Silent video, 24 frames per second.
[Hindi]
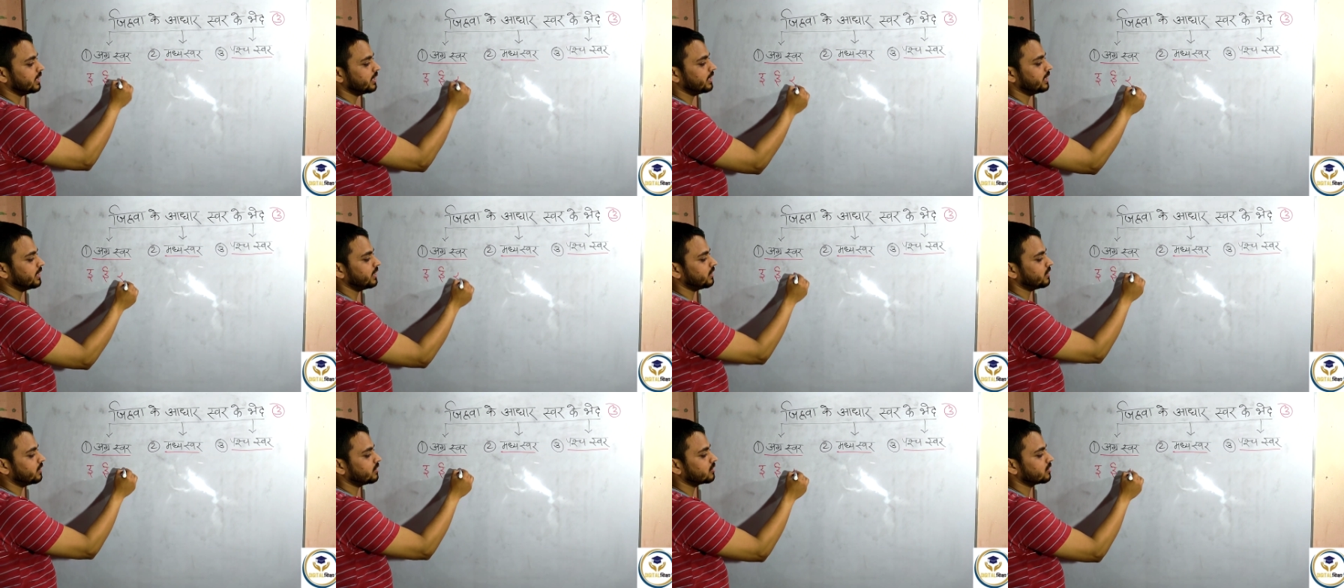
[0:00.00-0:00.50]

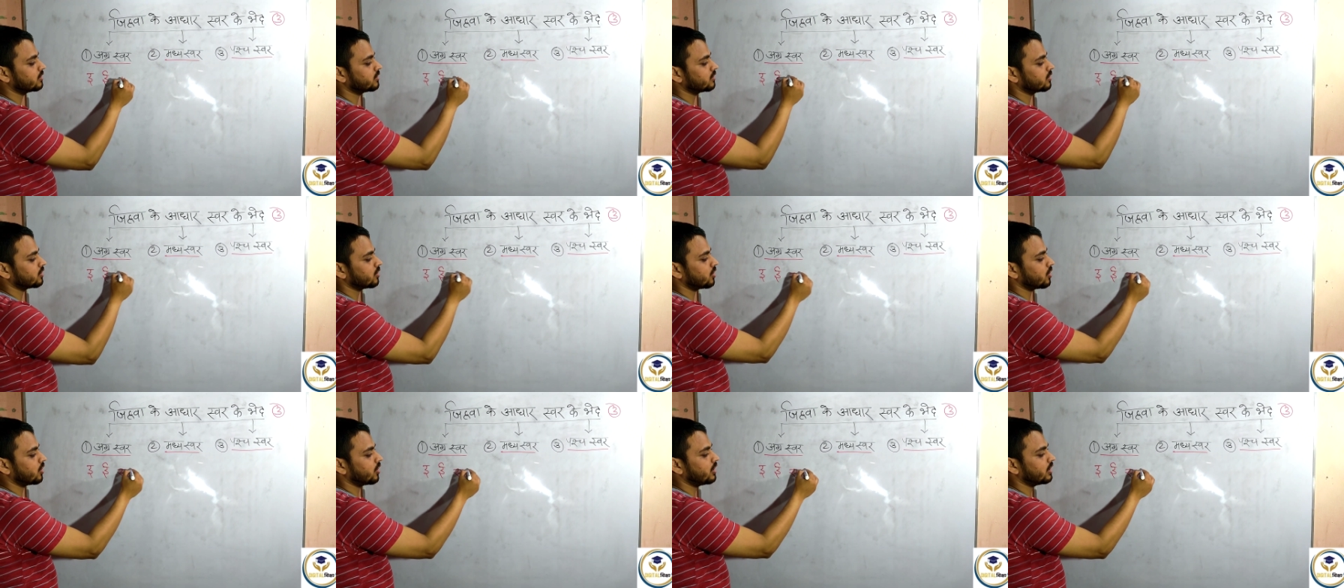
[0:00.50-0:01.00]
ए
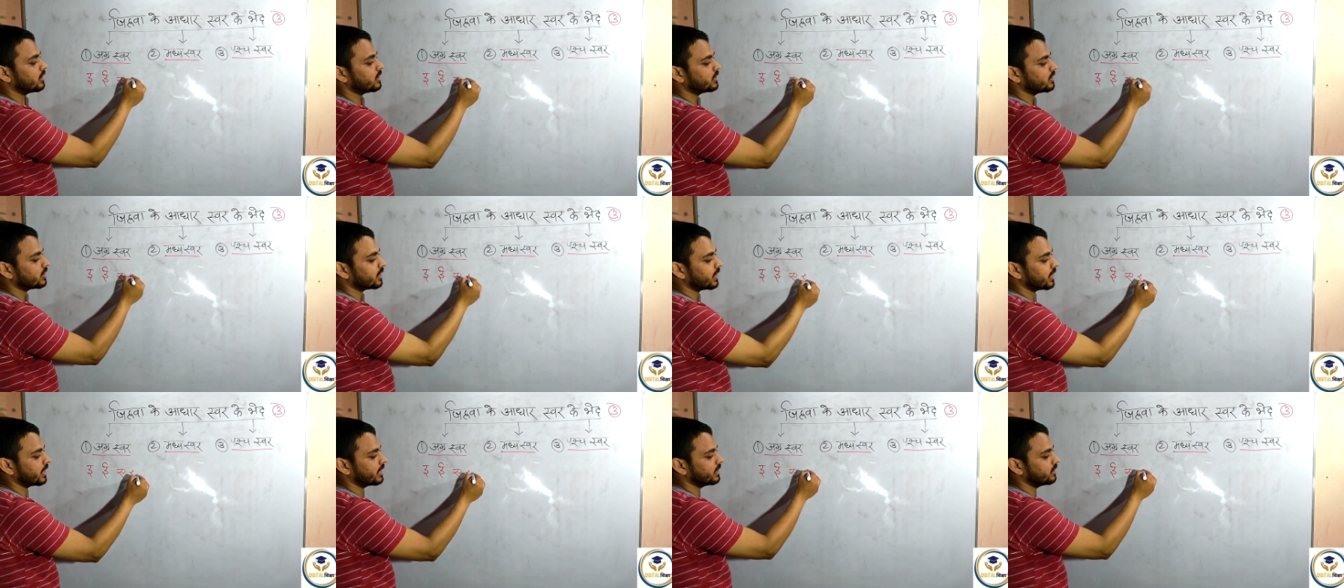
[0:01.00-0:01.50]
और
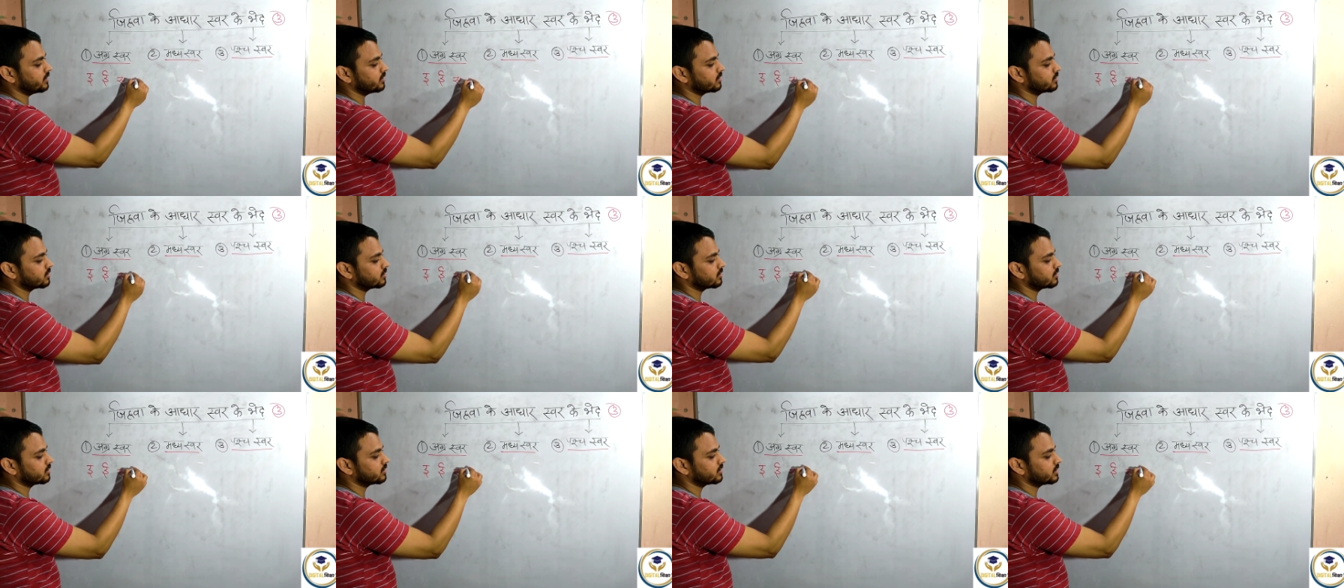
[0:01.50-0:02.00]
आई
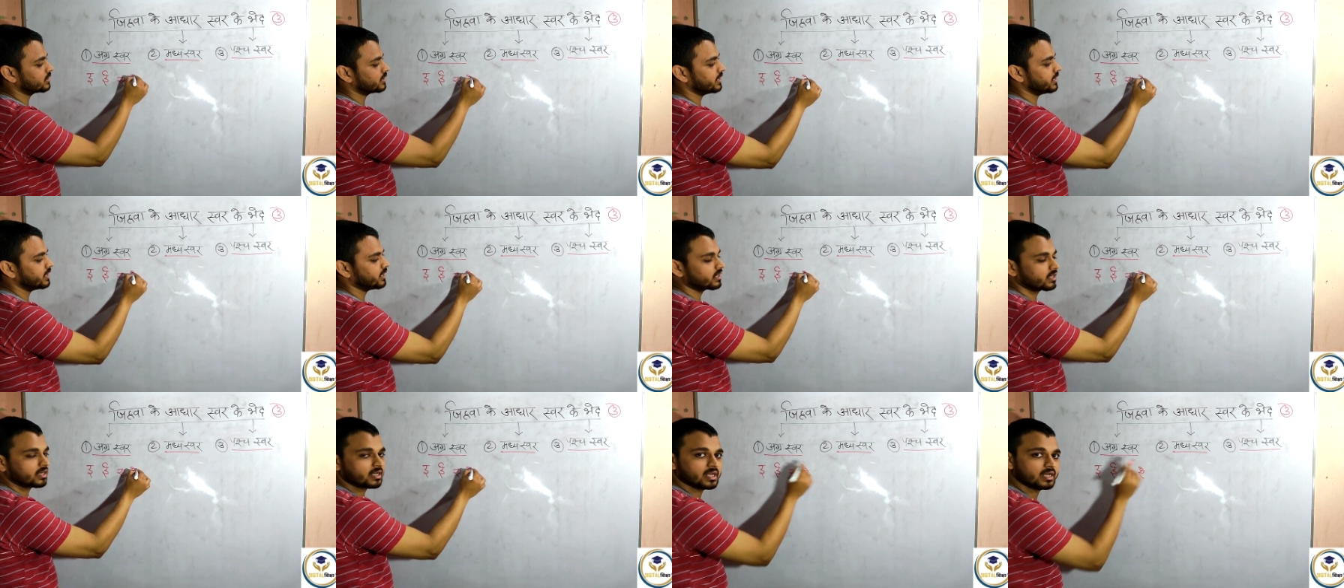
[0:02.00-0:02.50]

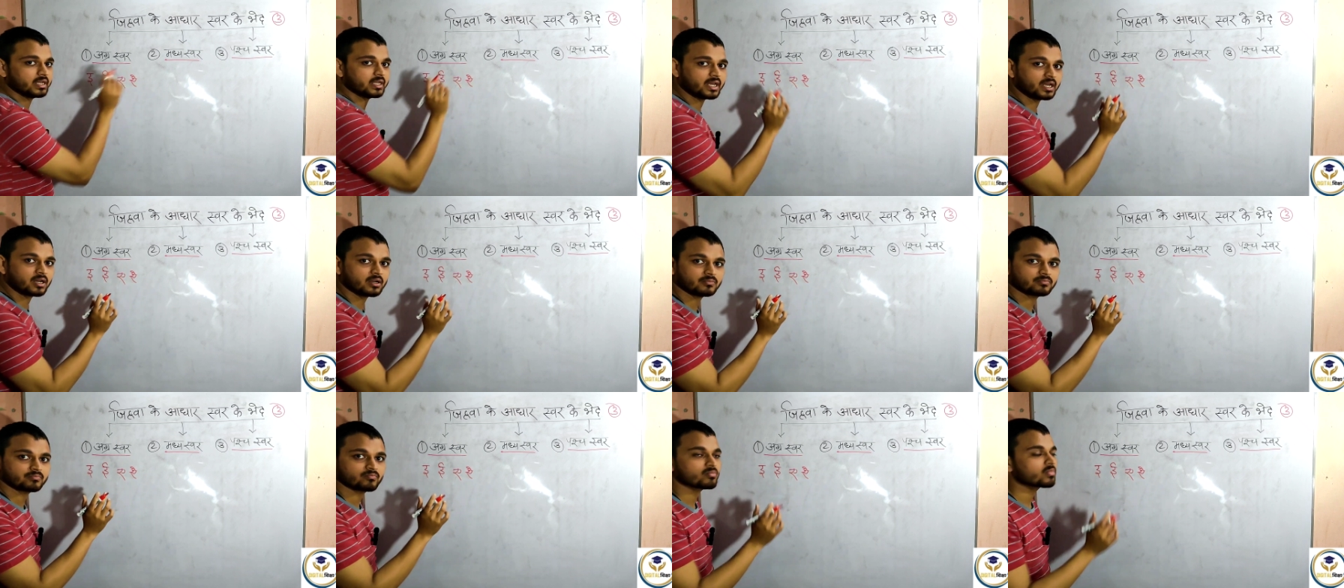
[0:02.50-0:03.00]
ठीक
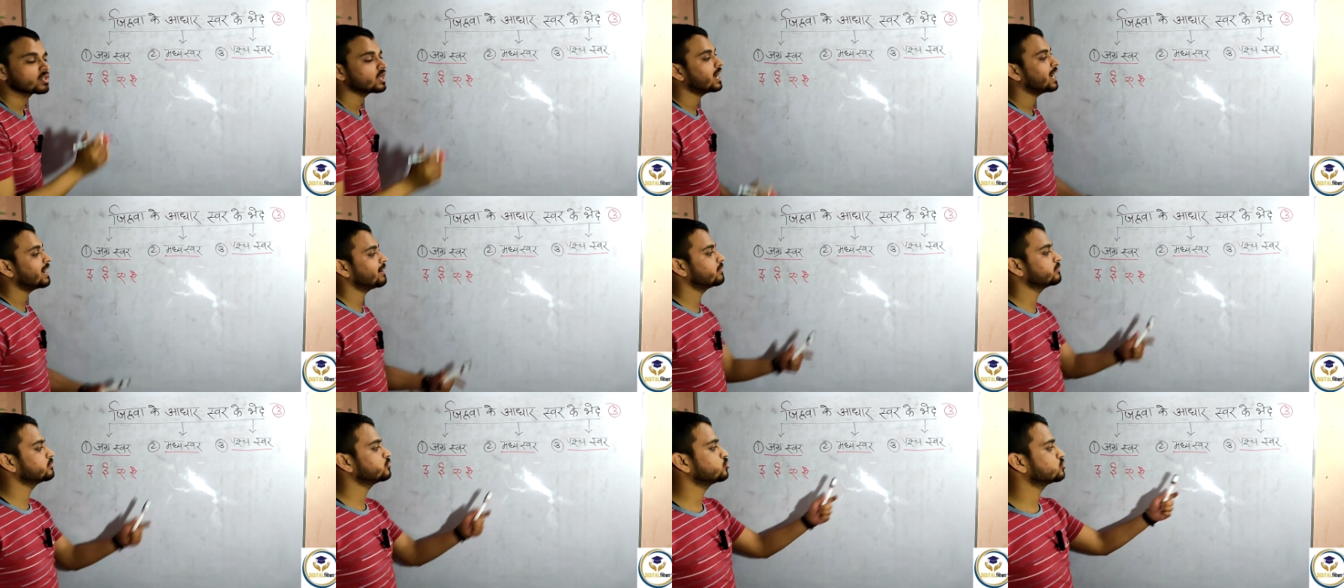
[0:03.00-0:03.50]
क्लियर
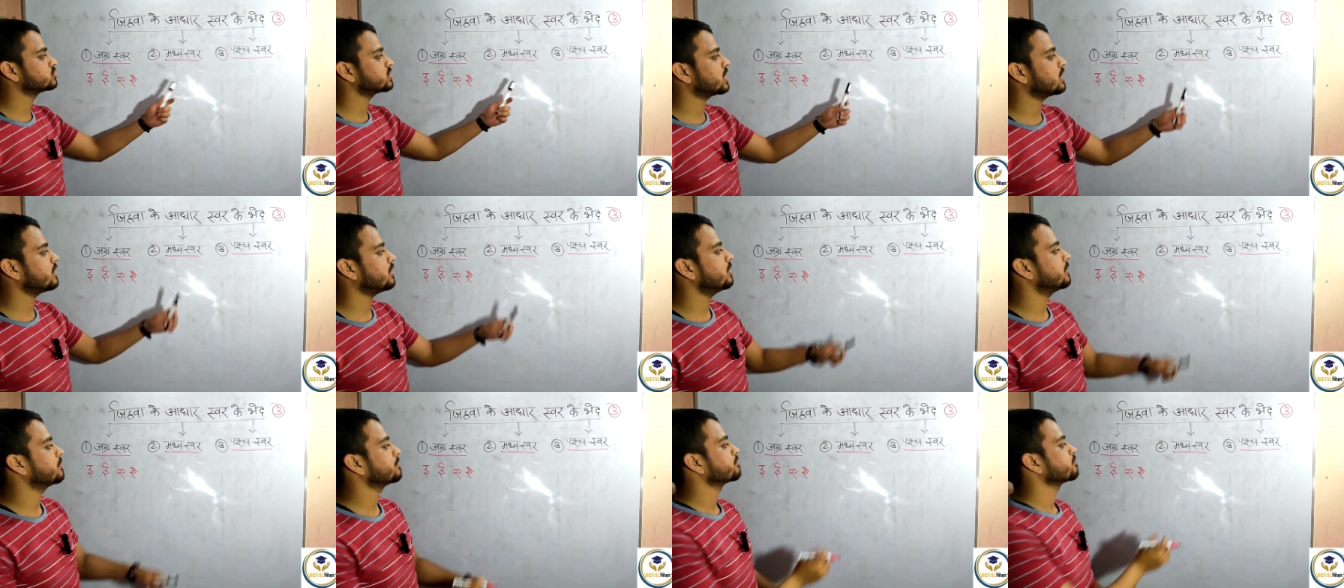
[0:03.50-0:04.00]
अब दूसरा